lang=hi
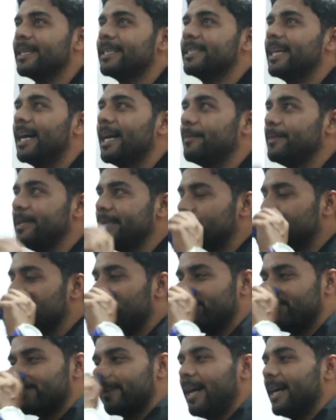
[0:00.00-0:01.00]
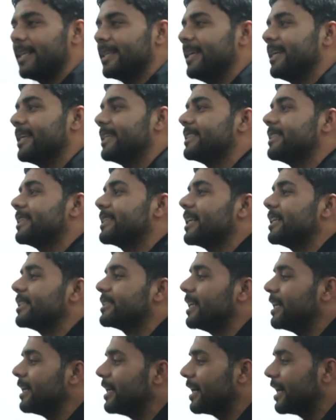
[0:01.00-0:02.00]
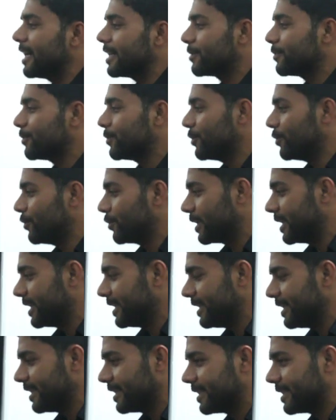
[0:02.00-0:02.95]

रिजाल में ये तो अफराद हैं कि जिनका जंग ख़त्म हो गई